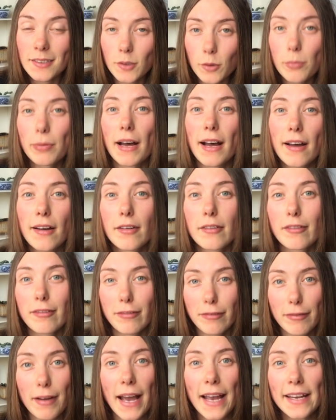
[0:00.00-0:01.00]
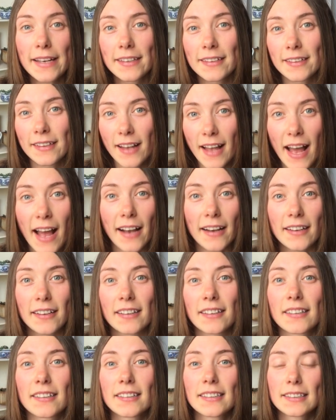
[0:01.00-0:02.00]
super fein
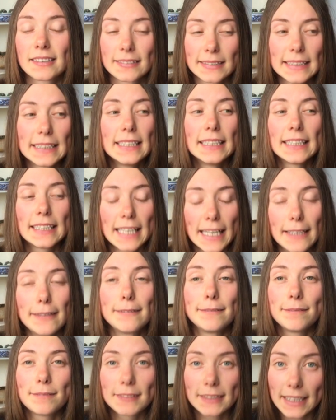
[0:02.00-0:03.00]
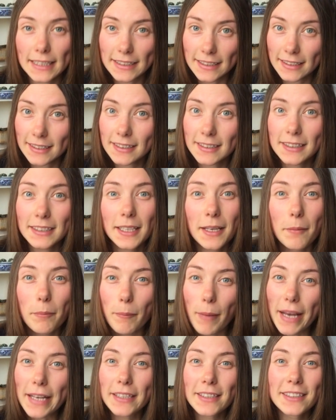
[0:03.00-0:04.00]
hacken. Ja, das ist
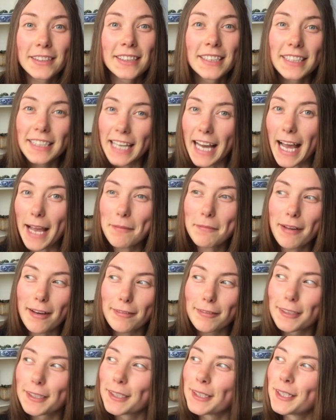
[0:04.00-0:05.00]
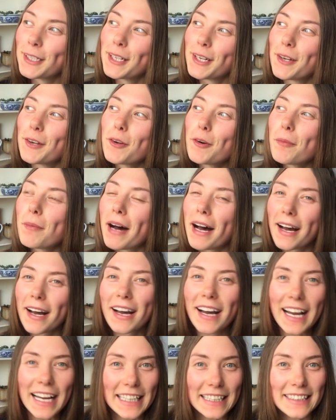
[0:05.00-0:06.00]
meine Geheimwaffe Nummer
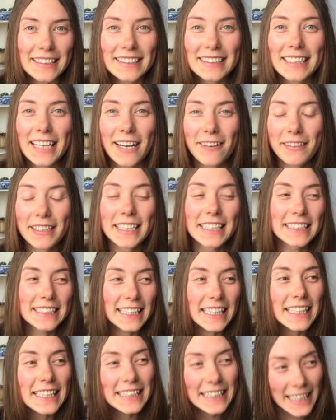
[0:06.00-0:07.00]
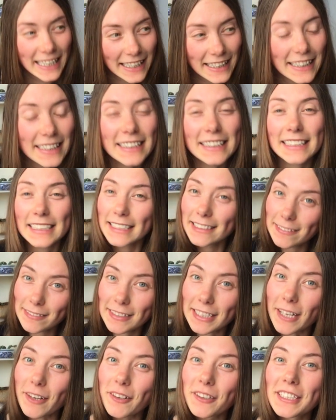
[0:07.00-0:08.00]
eins. Aber ihr seht ja, es
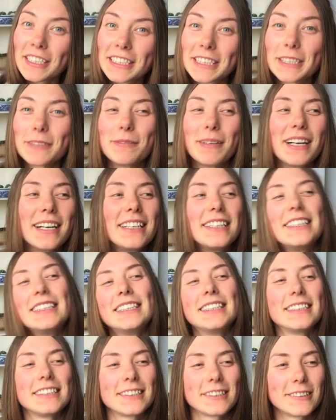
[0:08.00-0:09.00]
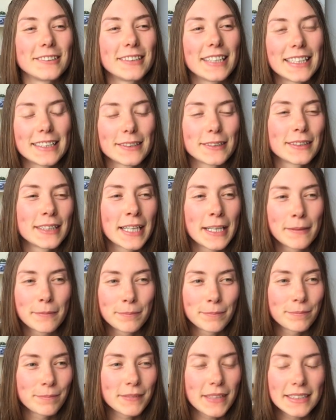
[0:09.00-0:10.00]
hilft auch nicht immer. So, also
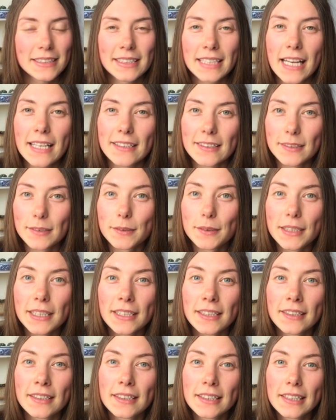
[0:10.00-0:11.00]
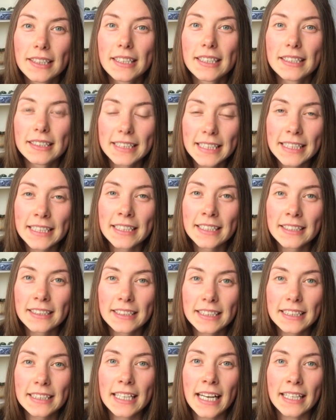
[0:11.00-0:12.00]
ähm, das sind alles nur Dinge,
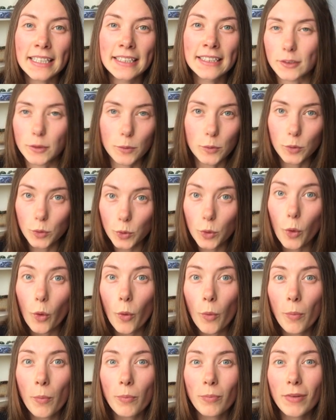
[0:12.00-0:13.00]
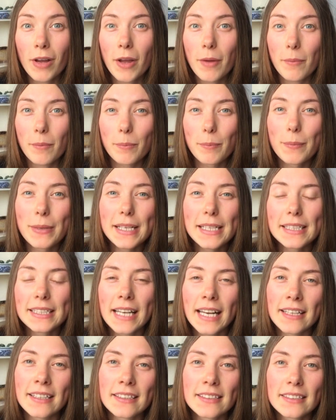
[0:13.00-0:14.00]
die dann
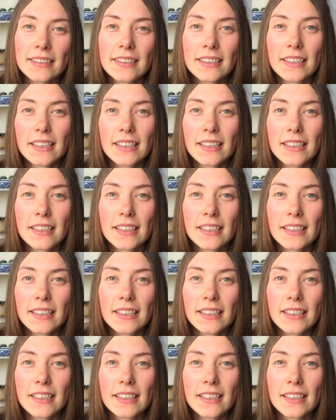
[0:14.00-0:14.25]
symptommildernd